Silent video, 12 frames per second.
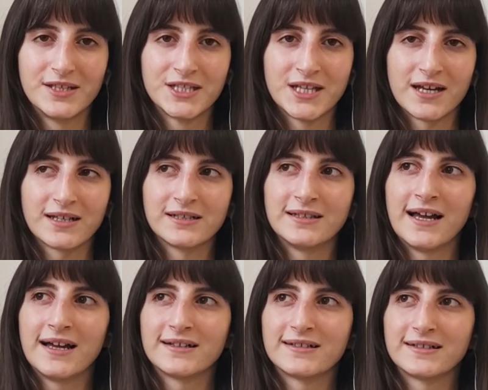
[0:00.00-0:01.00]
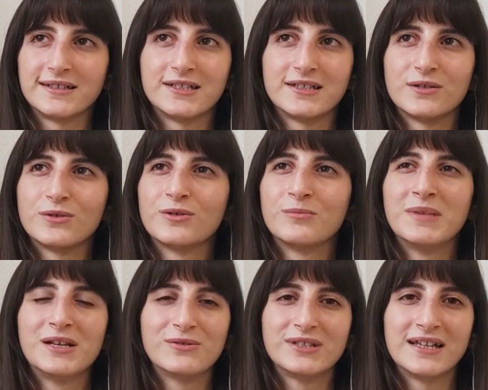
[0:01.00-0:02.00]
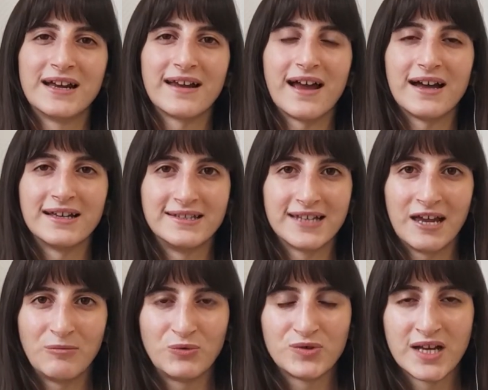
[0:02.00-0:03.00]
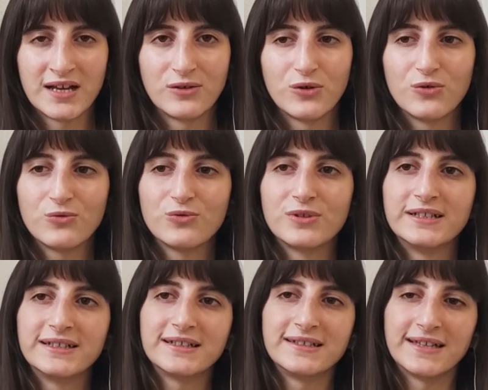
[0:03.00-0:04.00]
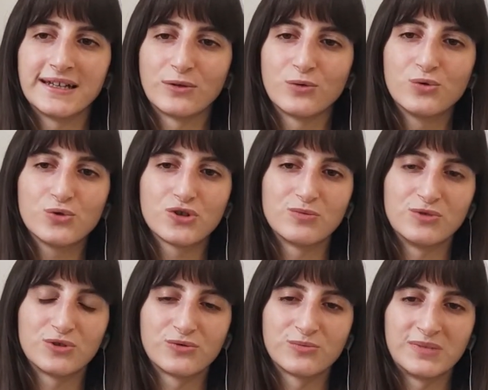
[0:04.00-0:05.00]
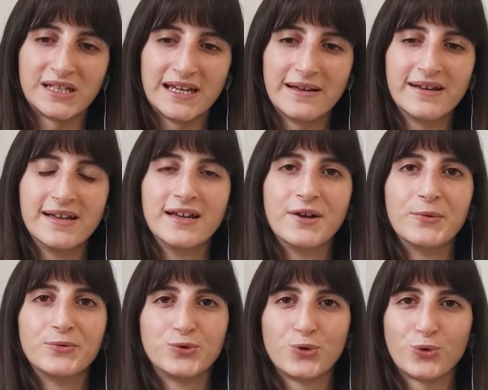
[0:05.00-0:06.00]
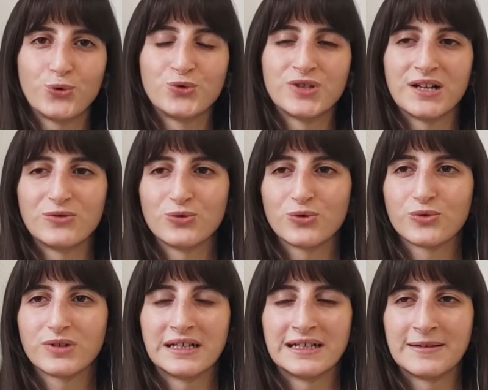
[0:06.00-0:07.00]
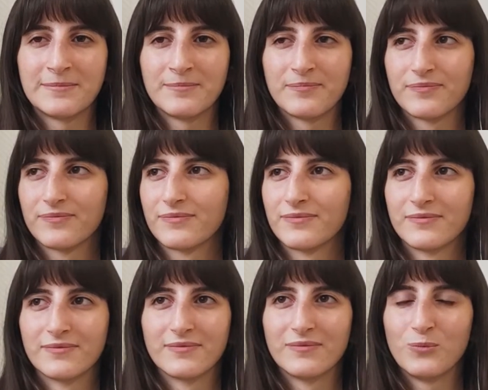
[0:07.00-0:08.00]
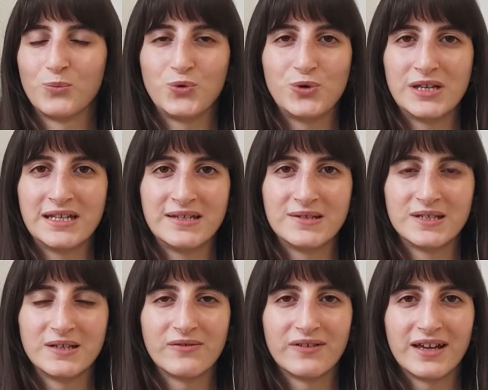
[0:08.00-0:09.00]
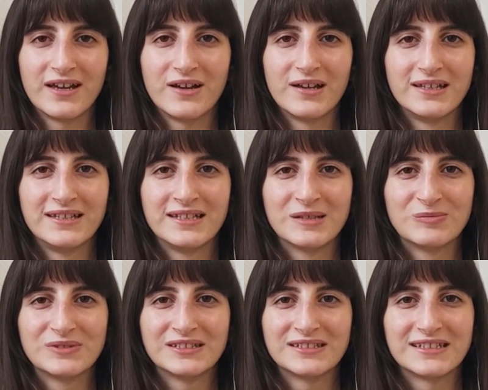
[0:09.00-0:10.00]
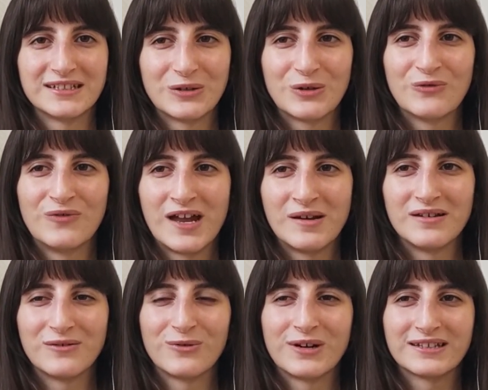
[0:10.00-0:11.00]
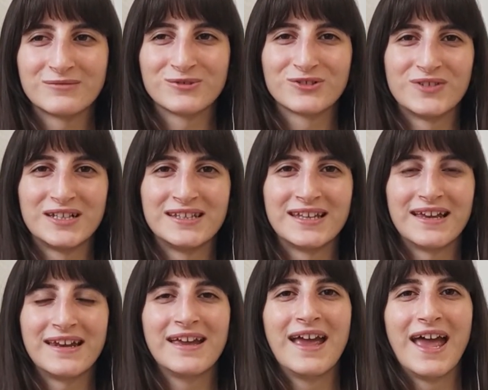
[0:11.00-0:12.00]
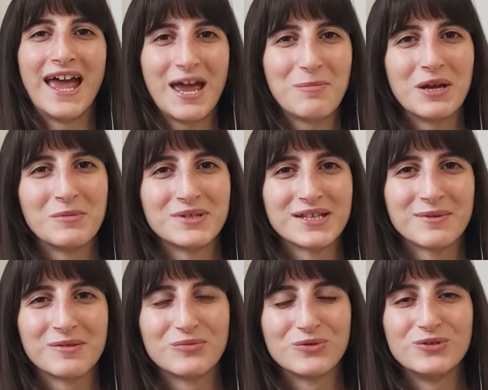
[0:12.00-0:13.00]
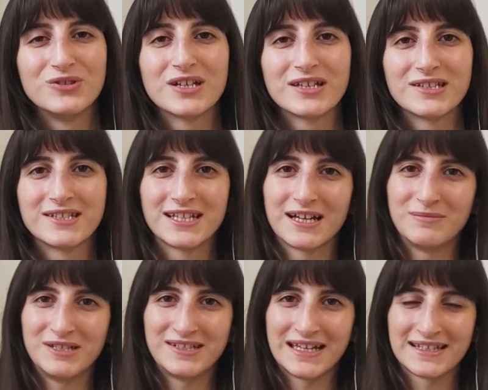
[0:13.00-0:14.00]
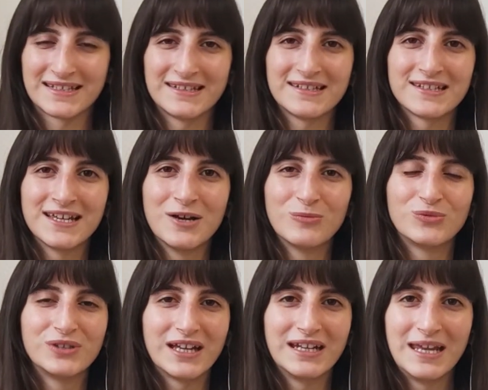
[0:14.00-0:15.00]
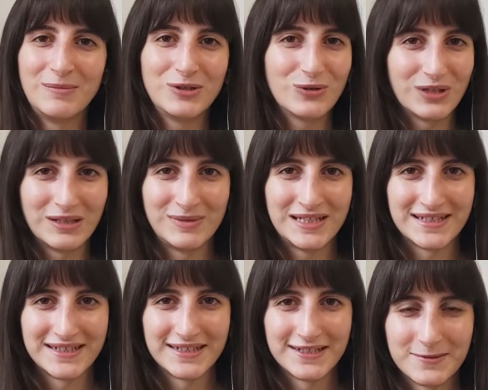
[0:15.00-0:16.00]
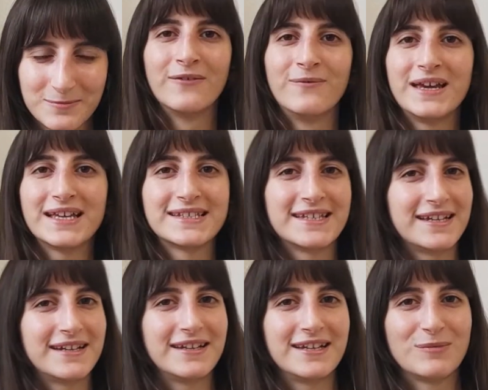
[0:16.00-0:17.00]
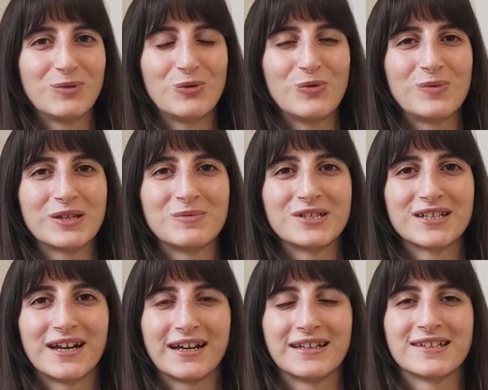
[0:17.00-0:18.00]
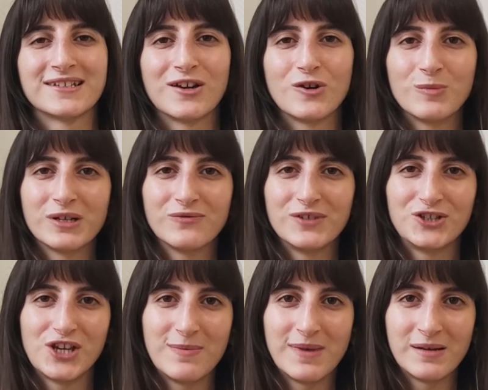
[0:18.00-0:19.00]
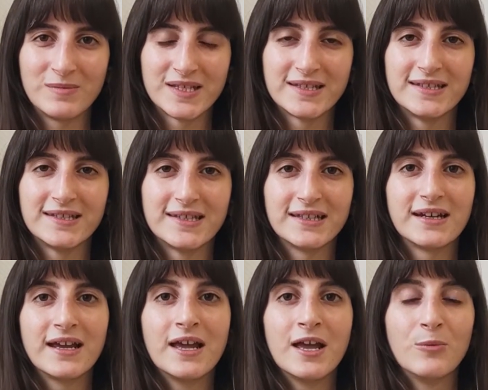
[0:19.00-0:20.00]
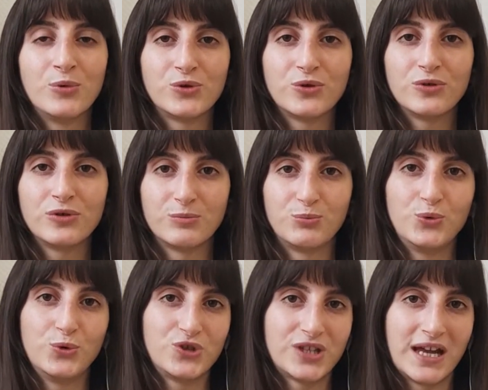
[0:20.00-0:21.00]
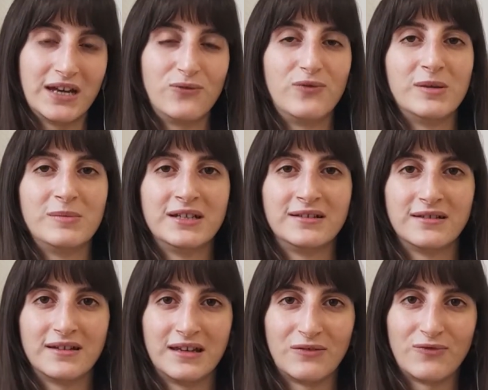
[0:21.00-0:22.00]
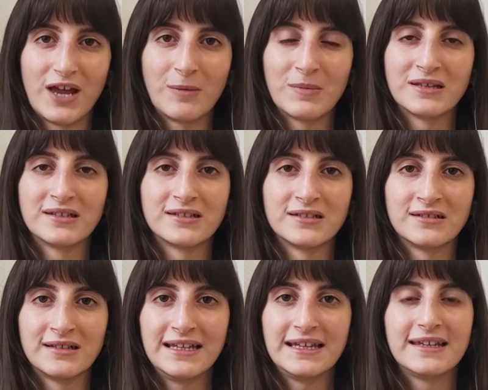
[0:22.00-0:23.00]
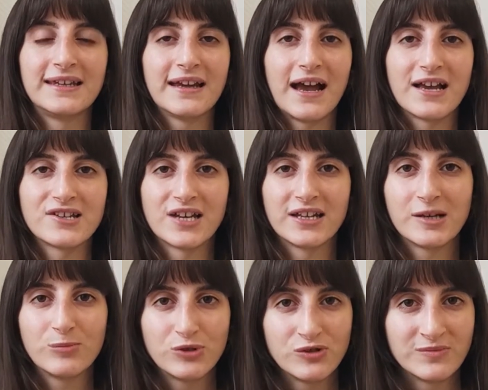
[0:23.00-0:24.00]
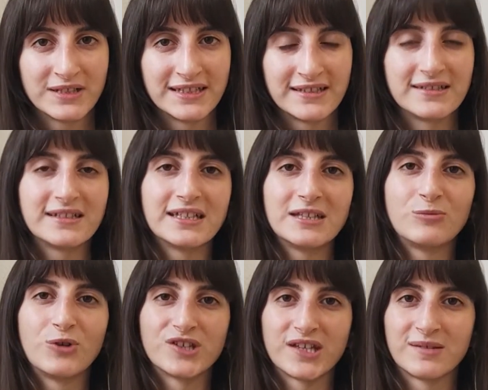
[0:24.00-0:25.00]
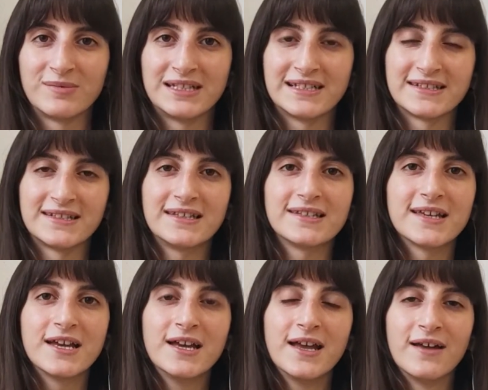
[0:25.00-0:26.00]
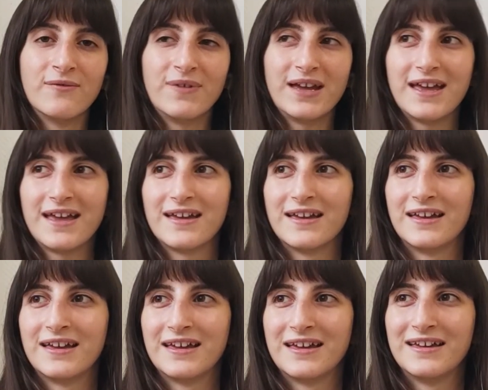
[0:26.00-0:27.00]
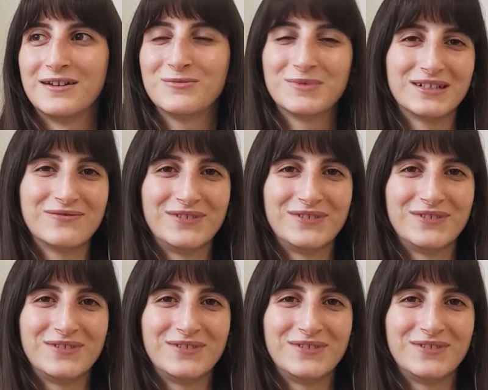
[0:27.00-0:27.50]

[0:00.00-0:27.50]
şarkılar, işte o melodiler acayip güzel. Görüntüleri yani konuşmuyorum bile. Çok güzel, çok e, büyüleyici ve e, kitabın o ver, o atmosferinden epey bir zaman boyunca çıkamayacaksınız. Bundan emin olabilirsiniz. Ve serinin ilk bölümü bitmiştir arkadaşlar. Umarım videoyu beğenmişsinizdir. Bütün bu üç tane filmin e, fragmanlarının linki aşağıda bulunmaktadır. Gidip göz atabilirsiniz. Ve e, umarım